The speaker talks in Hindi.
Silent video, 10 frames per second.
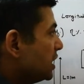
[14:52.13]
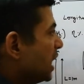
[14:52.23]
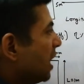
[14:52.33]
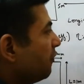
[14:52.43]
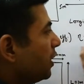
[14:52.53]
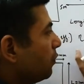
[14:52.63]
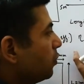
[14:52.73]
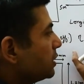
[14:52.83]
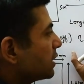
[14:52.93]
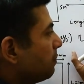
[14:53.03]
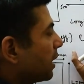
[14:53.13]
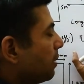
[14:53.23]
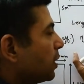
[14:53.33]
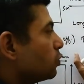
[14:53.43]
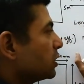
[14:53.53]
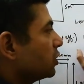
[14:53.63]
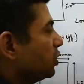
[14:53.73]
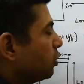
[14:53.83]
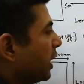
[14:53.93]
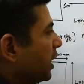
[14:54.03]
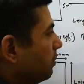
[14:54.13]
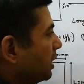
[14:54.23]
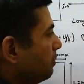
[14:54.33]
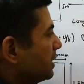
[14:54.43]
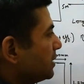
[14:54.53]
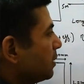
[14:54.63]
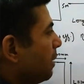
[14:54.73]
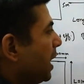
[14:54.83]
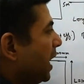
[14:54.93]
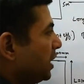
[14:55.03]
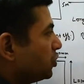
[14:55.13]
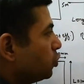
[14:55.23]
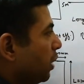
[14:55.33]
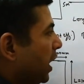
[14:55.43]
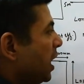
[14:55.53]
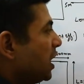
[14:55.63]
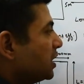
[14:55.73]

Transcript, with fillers: या फिर वो इसके बराबर हो सकती है तो कहने का मतलब है सिग्मा एच जो है